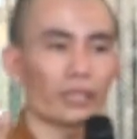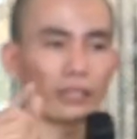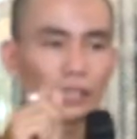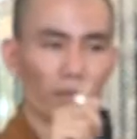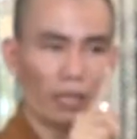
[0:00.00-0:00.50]

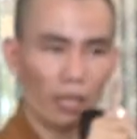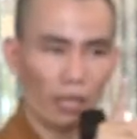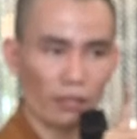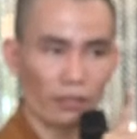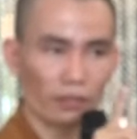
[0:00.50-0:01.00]
Chánh niệm
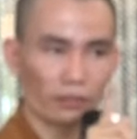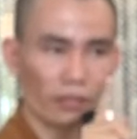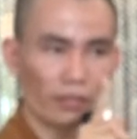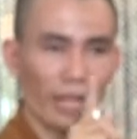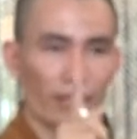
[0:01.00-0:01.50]
là giữ
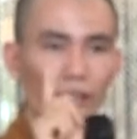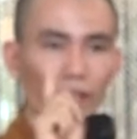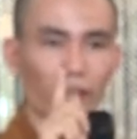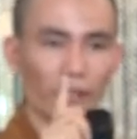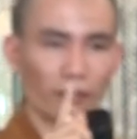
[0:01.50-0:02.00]
tỉnh giác
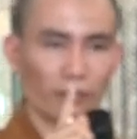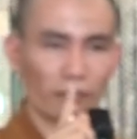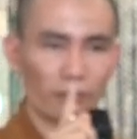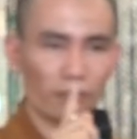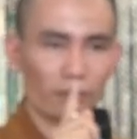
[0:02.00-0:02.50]
hiện
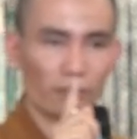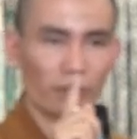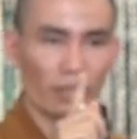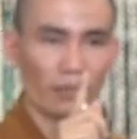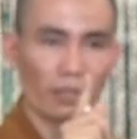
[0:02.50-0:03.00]
tiền,
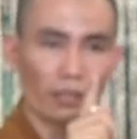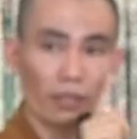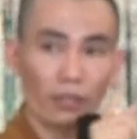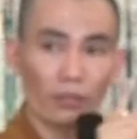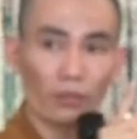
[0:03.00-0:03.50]
chánh định
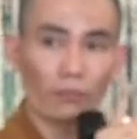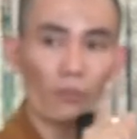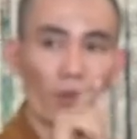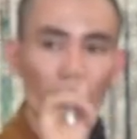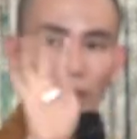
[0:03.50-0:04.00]
là đi vô
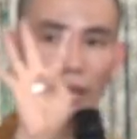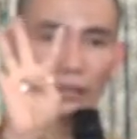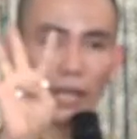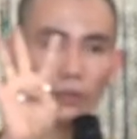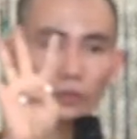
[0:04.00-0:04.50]
4 cái
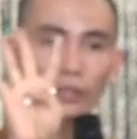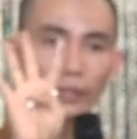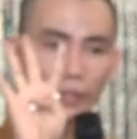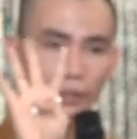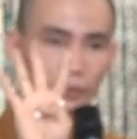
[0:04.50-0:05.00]
trạng thái của
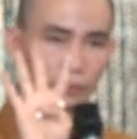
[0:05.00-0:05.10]
thiền ấy.